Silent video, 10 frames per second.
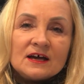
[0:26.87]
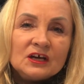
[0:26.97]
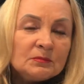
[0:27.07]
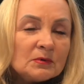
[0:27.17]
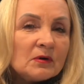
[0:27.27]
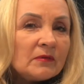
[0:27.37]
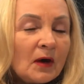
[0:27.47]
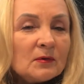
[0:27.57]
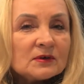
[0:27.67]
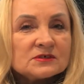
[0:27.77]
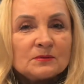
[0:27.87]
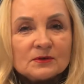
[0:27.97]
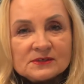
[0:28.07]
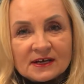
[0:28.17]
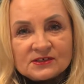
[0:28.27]
i próbowały
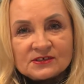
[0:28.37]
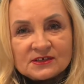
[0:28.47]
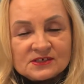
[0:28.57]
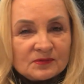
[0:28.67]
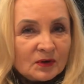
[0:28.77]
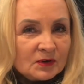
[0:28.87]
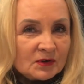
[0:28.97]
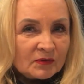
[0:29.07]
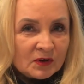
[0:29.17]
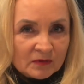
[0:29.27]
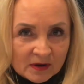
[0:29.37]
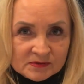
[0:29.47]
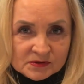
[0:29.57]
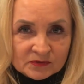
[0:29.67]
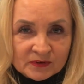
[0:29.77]
rozpoznać swoich wychowawców.